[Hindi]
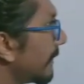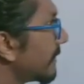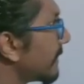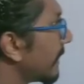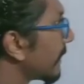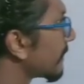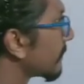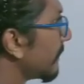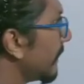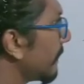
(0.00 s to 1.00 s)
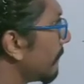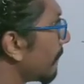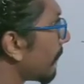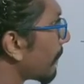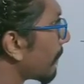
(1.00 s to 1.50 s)
इज एयर एज अ मीडियम
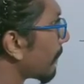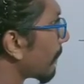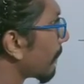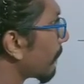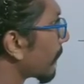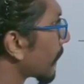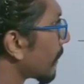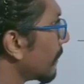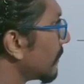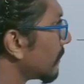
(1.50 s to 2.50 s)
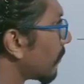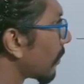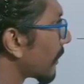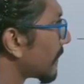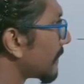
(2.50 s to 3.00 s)
दिस इज
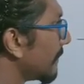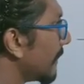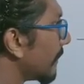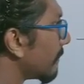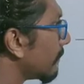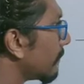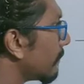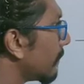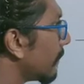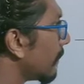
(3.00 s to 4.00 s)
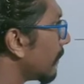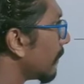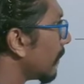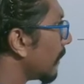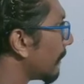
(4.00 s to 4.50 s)
वाटर एज अ मीडियम
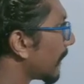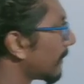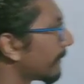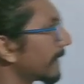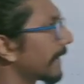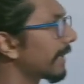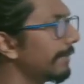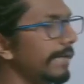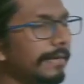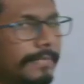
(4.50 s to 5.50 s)
मतलब हमने क्या किया मीडियम में